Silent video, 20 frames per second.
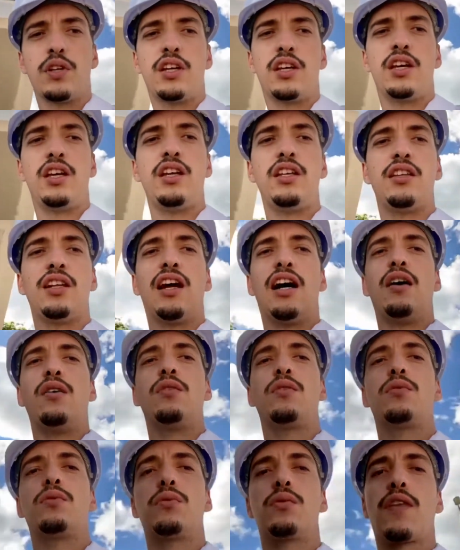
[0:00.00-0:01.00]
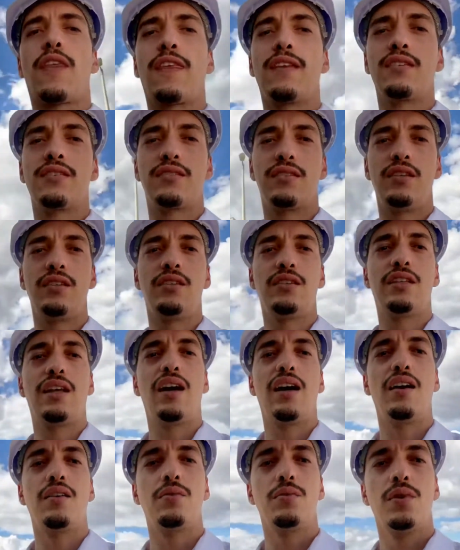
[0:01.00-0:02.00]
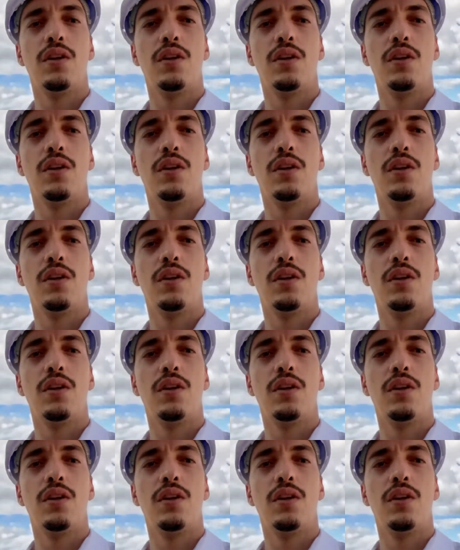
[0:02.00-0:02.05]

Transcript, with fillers: hidráulico, sanitário